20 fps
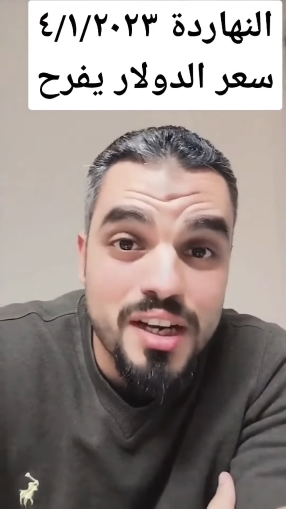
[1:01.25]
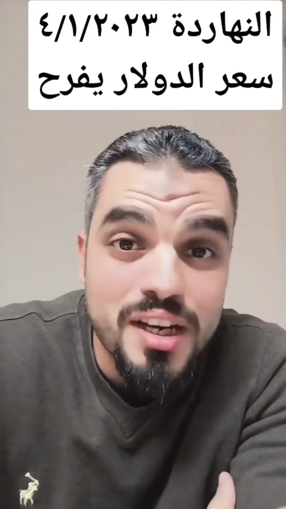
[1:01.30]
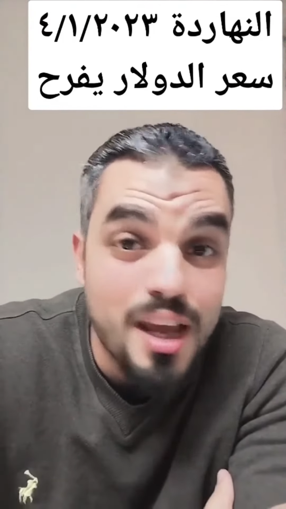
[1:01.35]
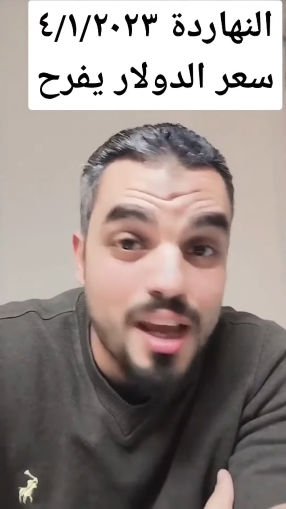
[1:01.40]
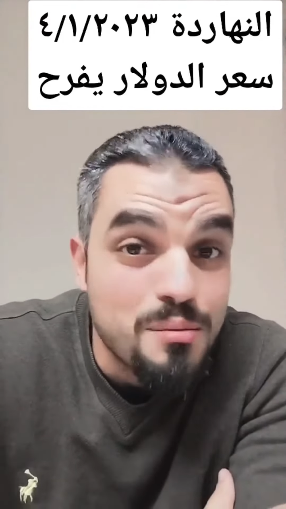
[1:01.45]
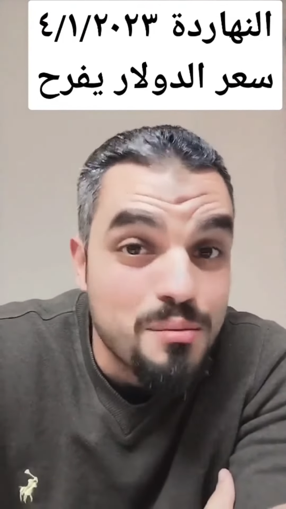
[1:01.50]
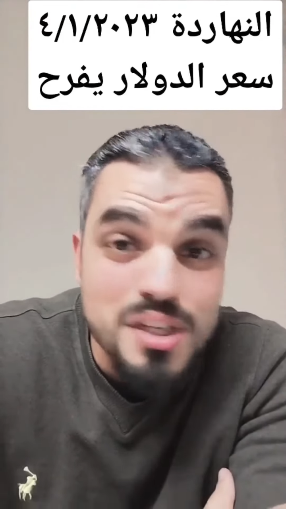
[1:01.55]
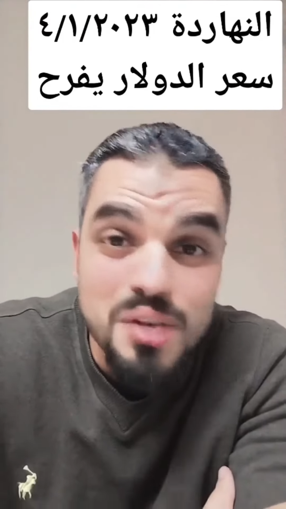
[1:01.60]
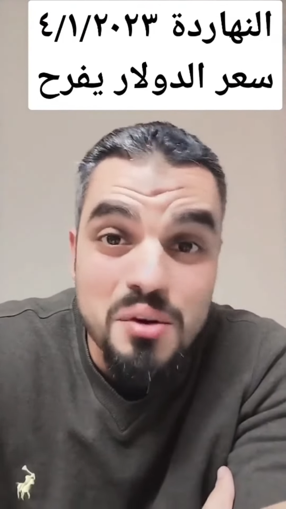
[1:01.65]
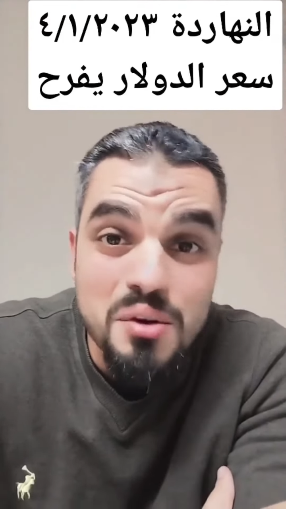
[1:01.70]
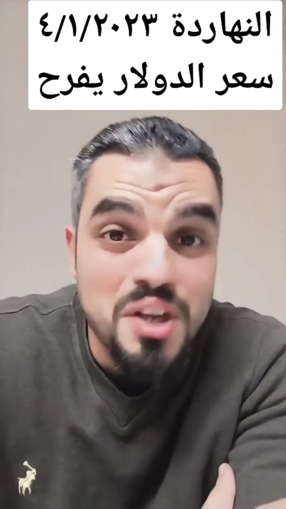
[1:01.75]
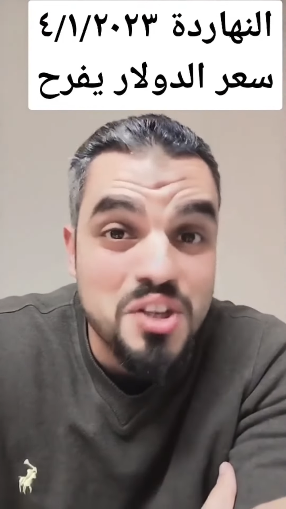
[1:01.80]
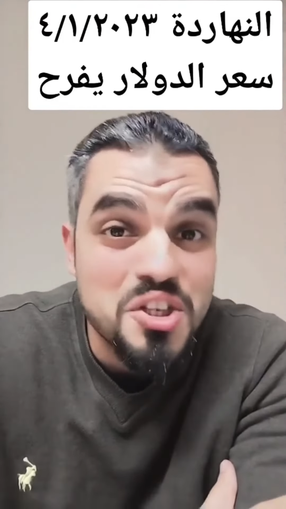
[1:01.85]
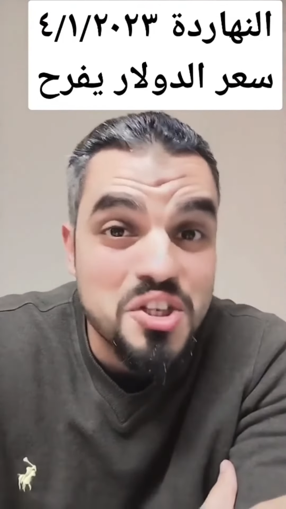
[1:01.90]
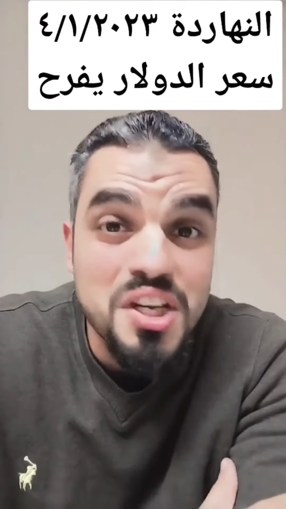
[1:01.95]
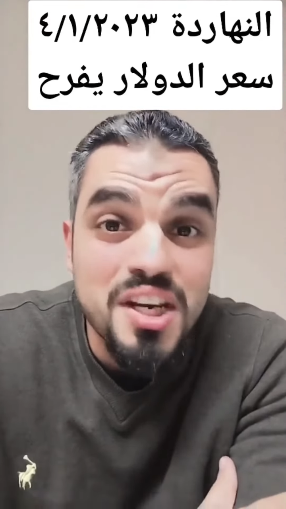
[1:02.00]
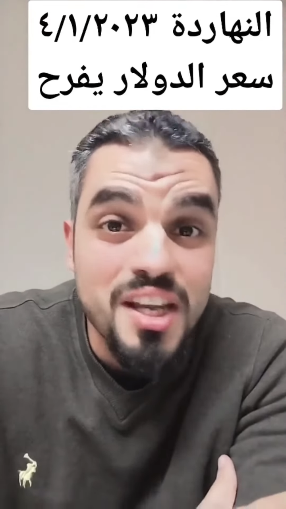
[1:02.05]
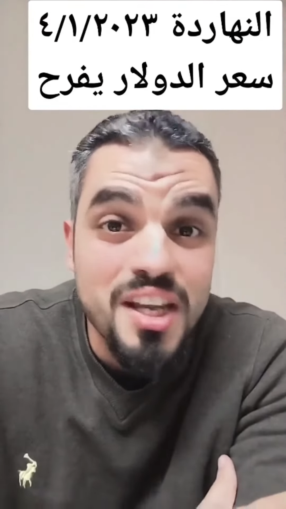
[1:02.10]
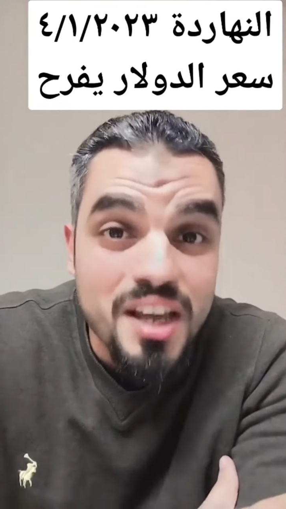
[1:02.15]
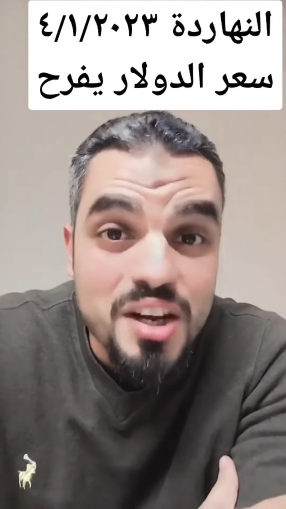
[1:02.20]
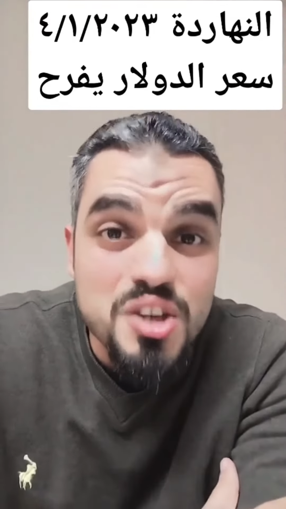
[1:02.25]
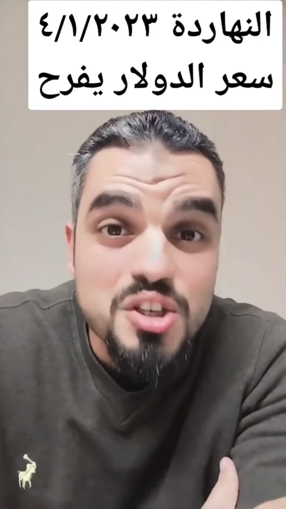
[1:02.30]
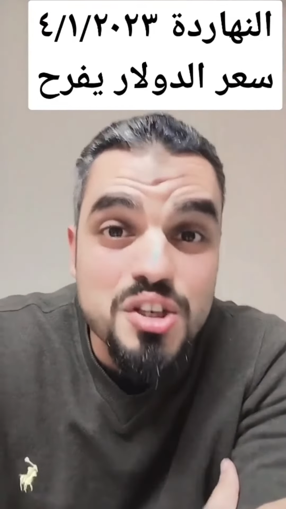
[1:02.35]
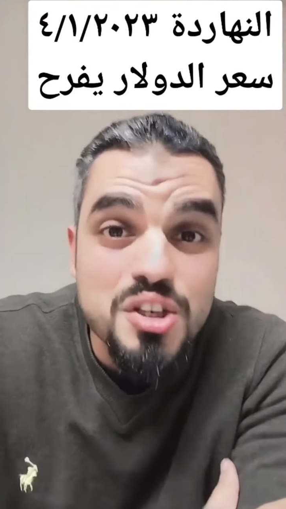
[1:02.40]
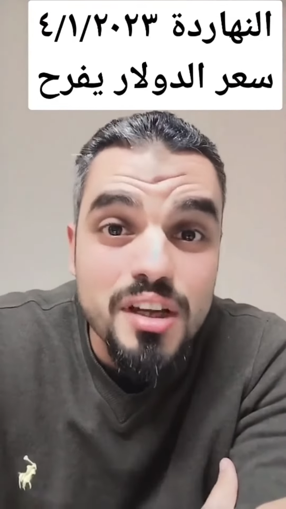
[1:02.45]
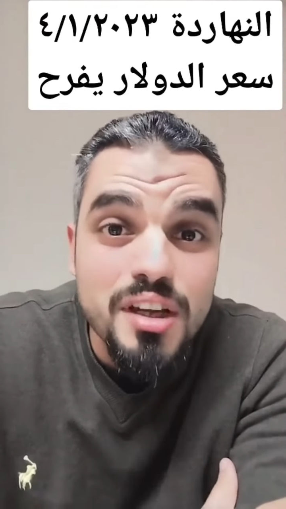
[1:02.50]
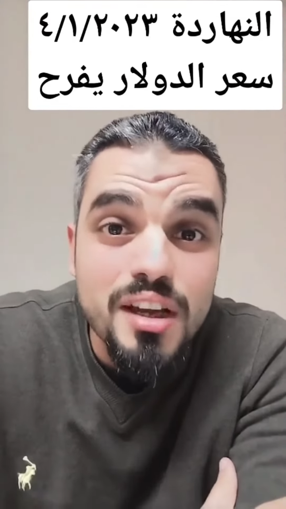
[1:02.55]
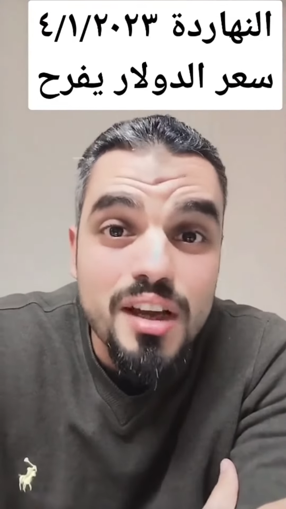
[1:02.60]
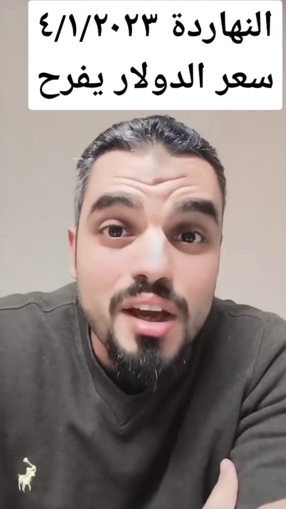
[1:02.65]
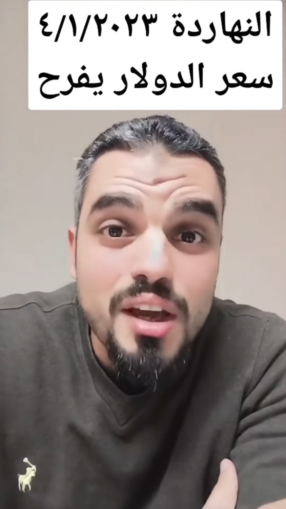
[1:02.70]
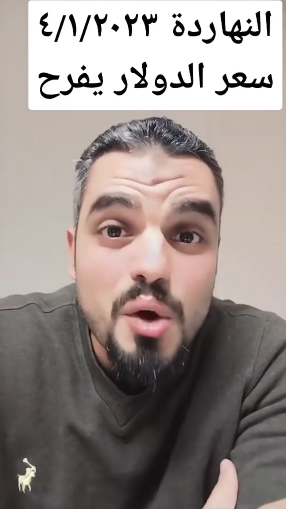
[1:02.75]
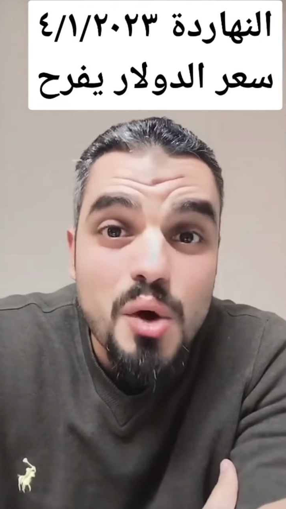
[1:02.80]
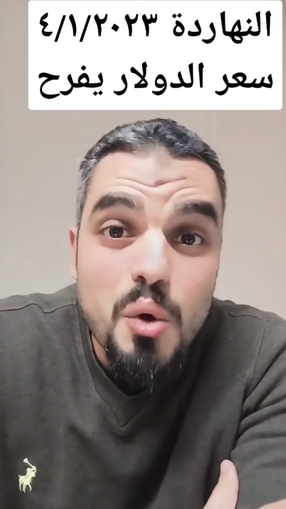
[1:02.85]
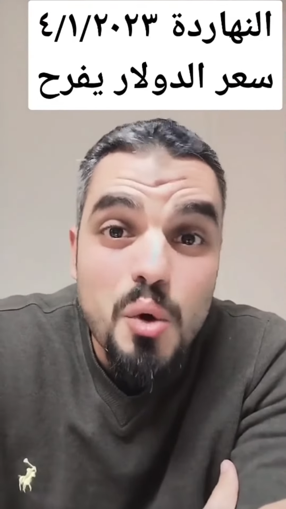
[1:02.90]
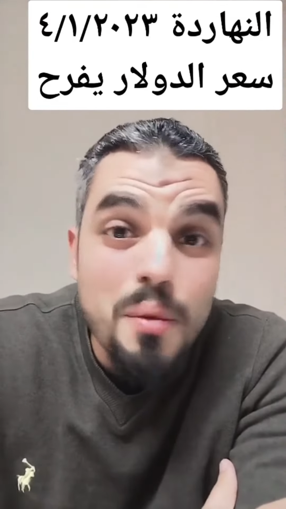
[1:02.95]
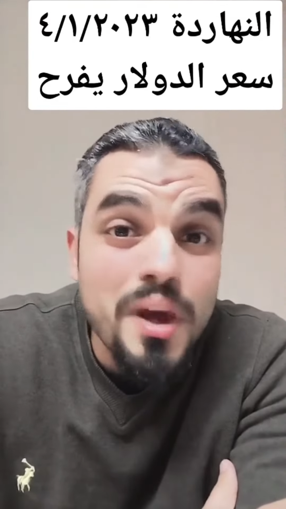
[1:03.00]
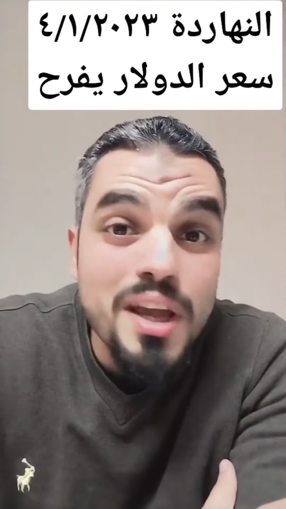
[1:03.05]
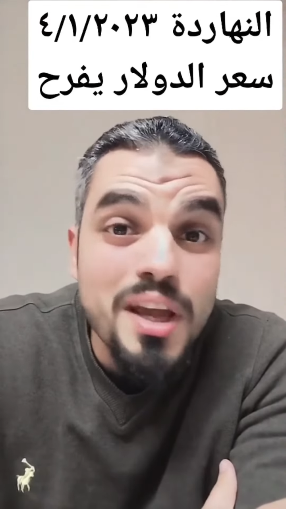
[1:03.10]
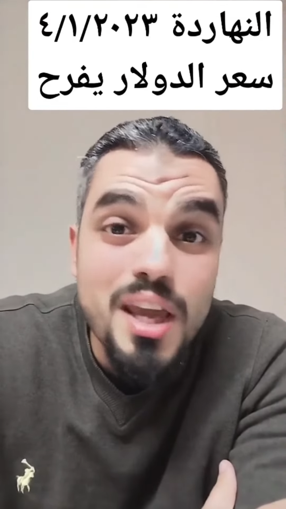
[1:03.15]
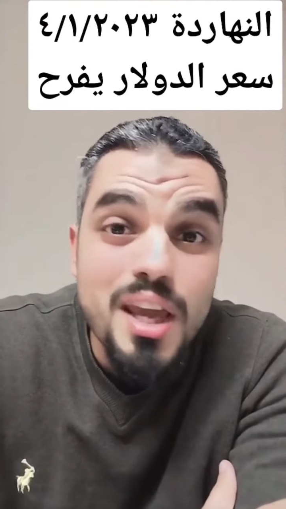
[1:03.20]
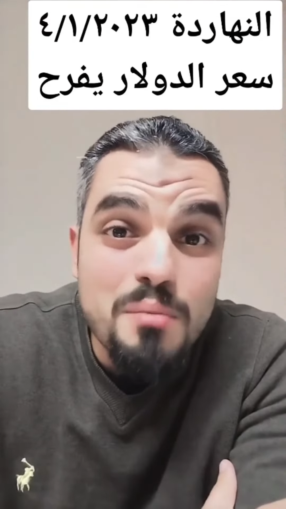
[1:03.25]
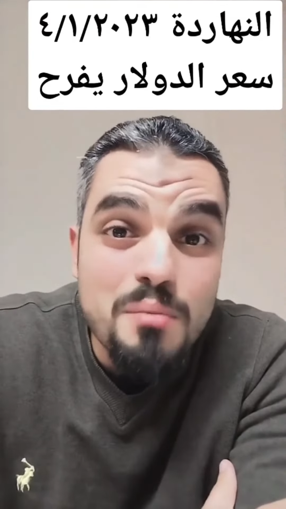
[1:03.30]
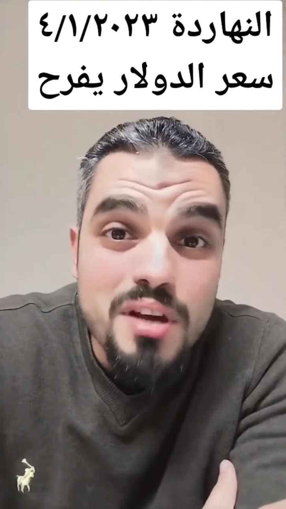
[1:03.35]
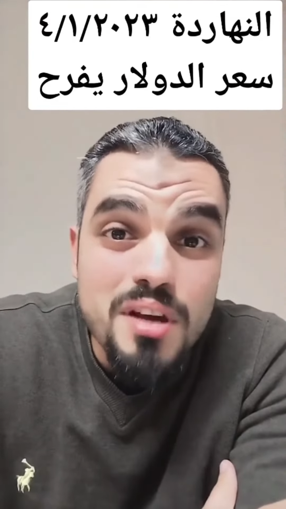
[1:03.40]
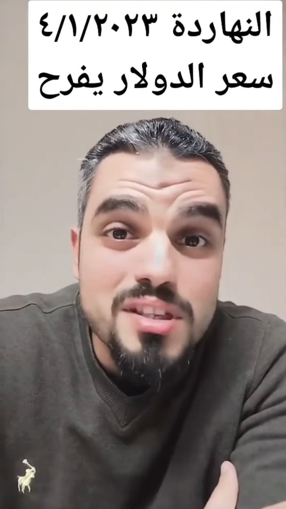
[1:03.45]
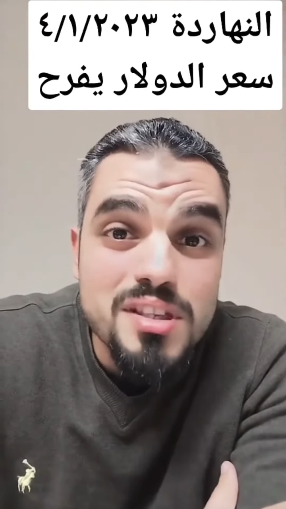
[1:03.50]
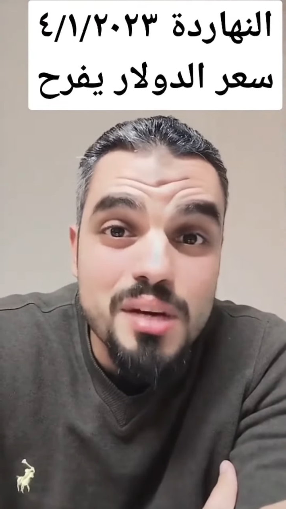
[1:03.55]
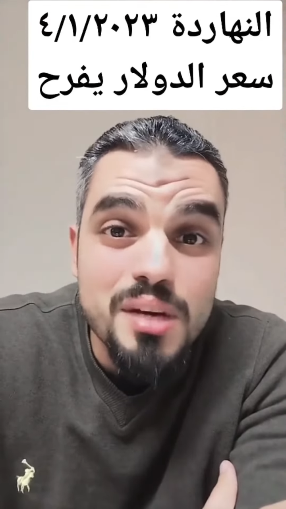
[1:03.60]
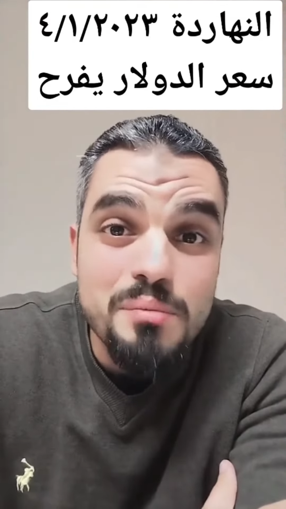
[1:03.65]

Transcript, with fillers: 25 قرش وبنك مصر